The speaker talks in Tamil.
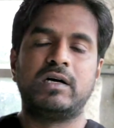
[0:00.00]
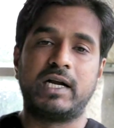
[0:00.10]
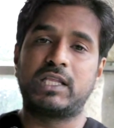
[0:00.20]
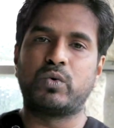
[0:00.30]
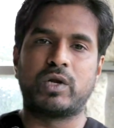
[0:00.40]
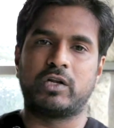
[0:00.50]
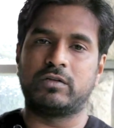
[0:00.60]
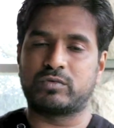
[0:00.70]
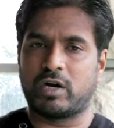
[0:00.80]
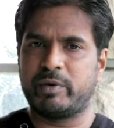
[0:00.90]
எடுத்து
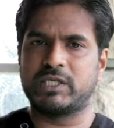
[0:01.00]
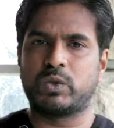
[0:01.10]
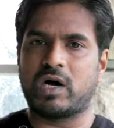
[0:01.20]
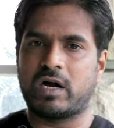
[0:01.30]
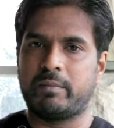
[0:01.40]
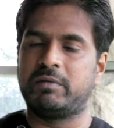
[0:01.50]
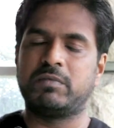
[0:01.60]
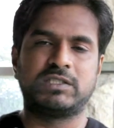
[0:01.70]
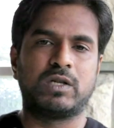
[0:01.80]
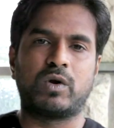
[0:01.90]
கூறியிருந்தோம் தொலைபேசி ஊடாக
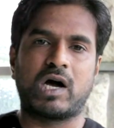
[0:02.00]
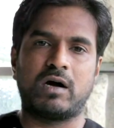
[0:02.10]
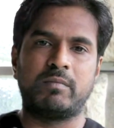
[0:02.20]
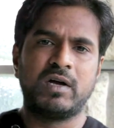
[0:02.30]
மின்னஞ்சல் ஊடாக